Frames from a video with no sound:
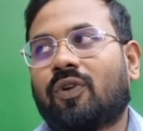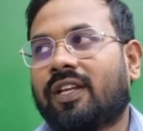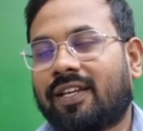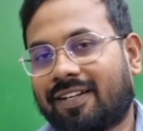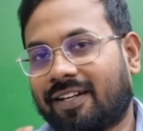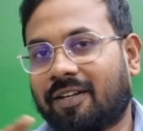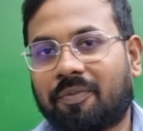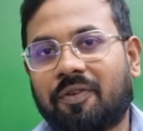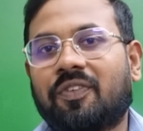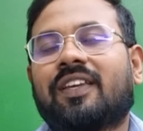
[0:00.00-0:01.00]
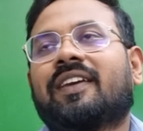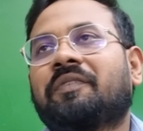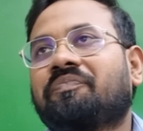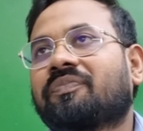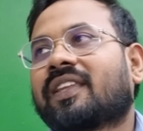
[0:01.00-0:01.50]
உடனே கிண்டல் பண்ணுவீங்க
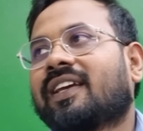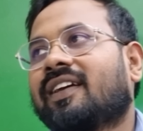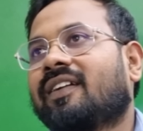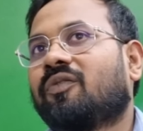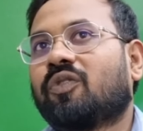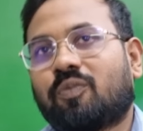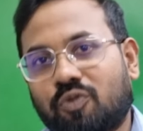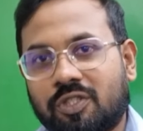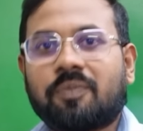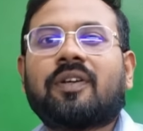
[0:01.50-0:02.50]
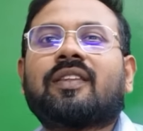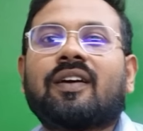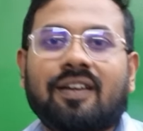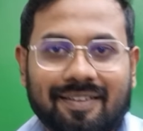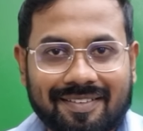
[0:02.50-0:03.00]
உங்கள் மூஞ்சியை பார்த்தா